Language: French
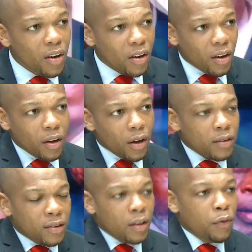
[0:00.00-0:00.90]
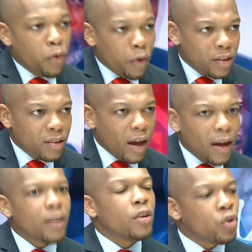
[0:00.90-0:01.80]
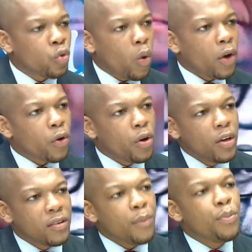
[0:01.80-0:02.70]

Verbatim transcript: Euh, si vous faites ça, euh, je crois que c'est